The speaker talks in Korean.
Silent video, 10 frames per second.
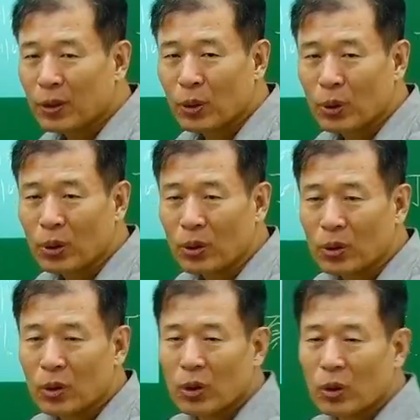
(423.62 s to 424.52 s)

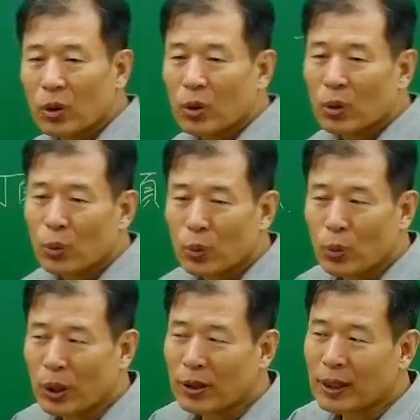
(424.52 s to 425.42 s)
있고
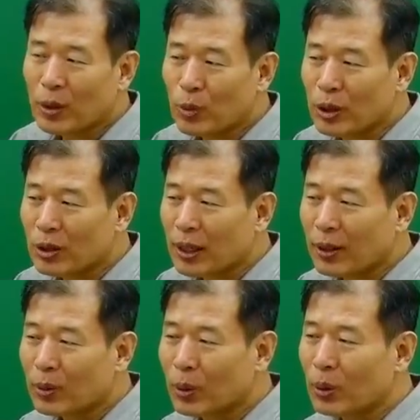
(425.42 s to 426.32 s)
외어나 위어가
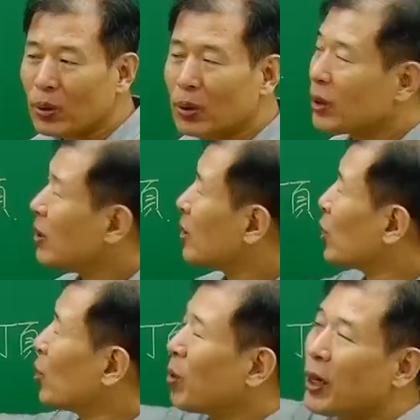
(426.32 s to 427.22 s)
있고
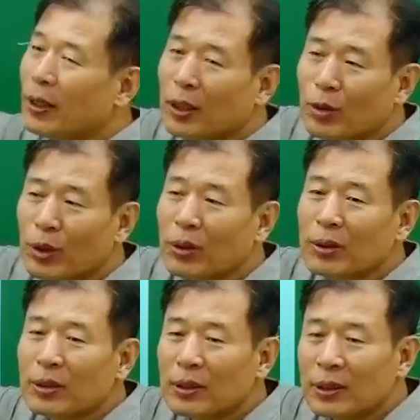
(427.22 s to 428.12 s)
그리고 뭐가 있다고요?
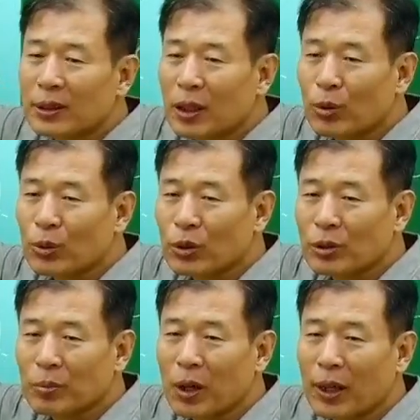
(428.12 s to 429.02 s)
크라운
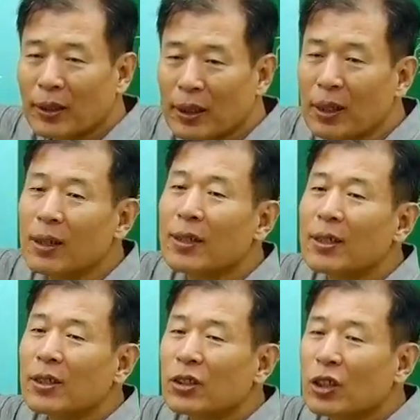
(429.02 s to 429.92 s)
또는 뭐가 있다?
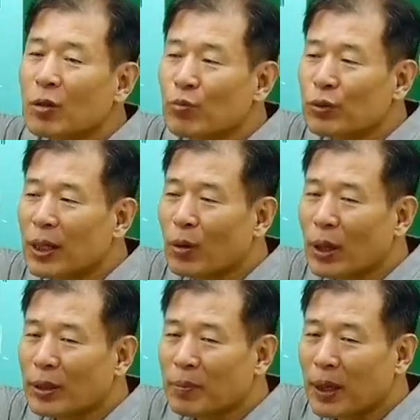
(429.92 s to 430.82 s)
정부라고
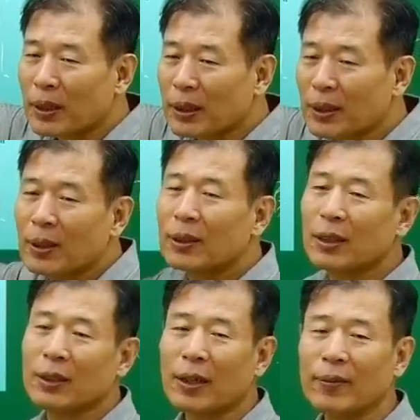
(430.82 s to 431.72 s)
하는 말이
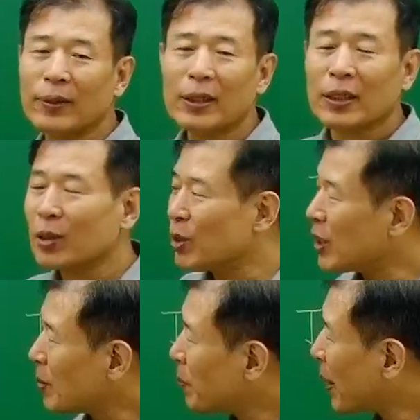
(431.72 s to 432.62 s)
있다. 그럼
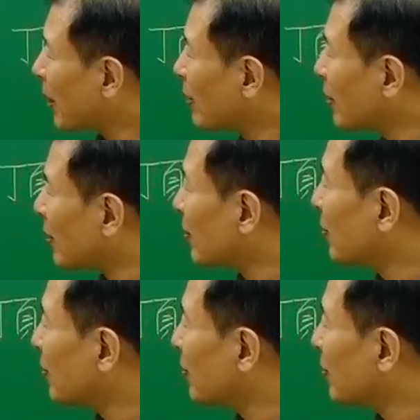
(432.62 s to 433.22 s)
시급하게는